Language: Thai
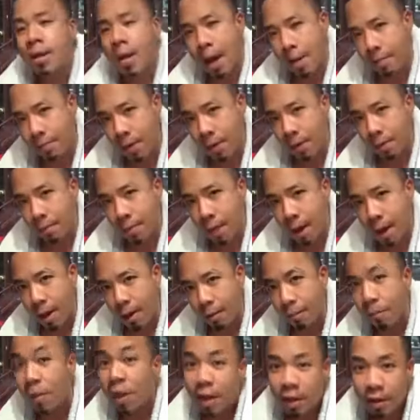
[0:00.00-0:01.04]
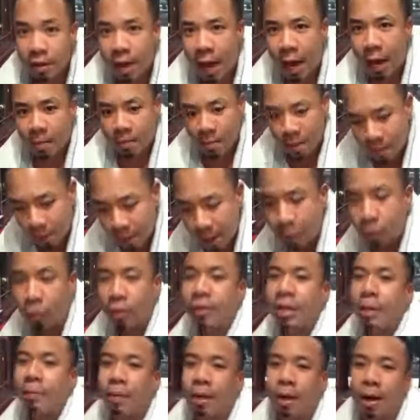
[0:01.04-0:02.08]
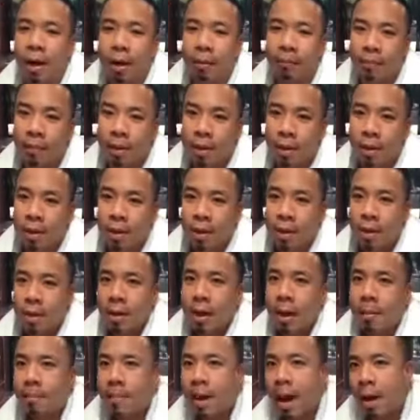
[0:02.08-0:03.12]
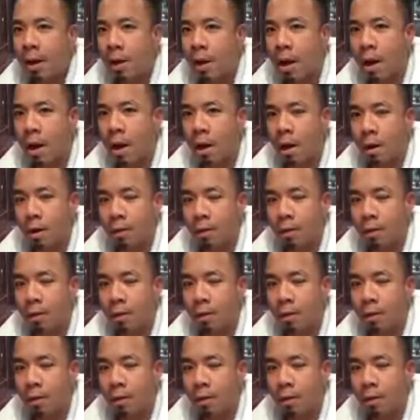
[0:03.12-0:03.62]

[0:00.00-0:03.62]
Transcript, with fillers: น้ำนิ่งมาก อย่างไม่มีคลื่นโทรศัพท์เลย กลับมาก็